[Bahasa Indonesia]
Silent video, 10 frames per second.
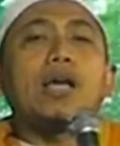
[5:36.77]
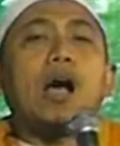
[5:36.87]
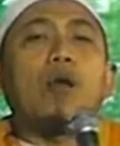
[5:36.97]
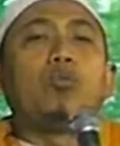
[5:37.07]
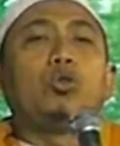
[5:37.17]

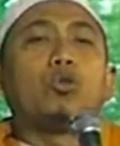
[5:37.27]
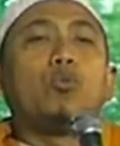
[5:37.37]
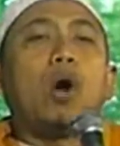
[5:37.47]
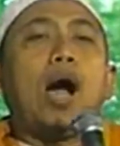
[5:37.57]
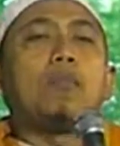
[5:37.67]
ya'budu
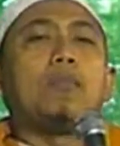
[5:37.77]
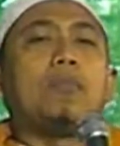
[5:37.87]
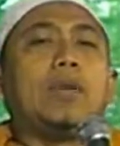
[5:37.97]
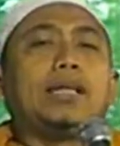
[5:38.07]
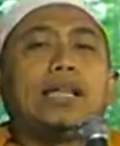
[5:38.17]

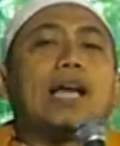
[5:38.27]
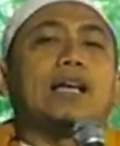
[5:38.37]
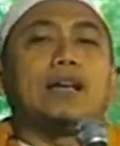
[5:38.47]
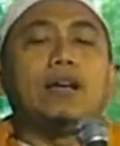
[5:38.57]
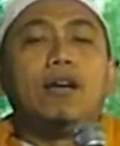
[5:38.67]
Muhammadan